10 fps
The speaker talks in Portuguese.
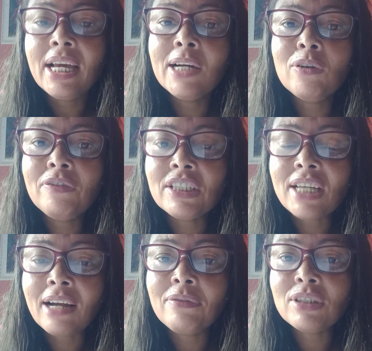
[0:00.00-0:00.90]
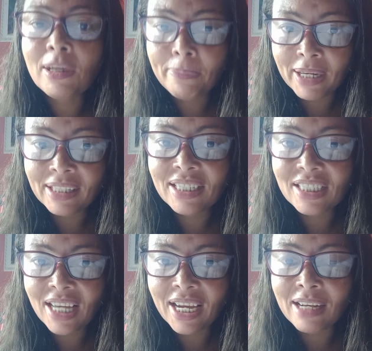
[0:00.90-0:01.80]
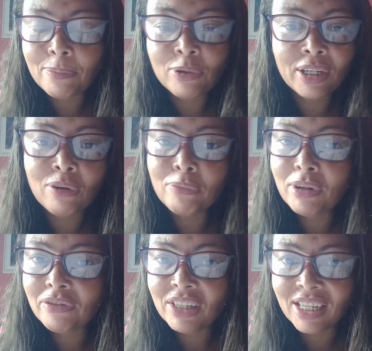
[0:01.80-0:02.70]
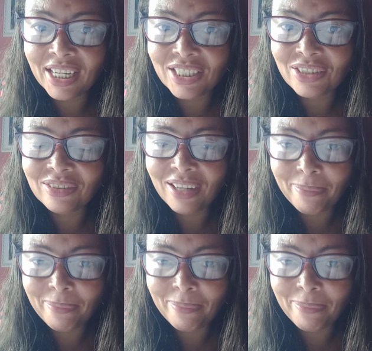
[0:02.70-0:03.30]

em confessar que você pertence a ele, porque é um privilégio.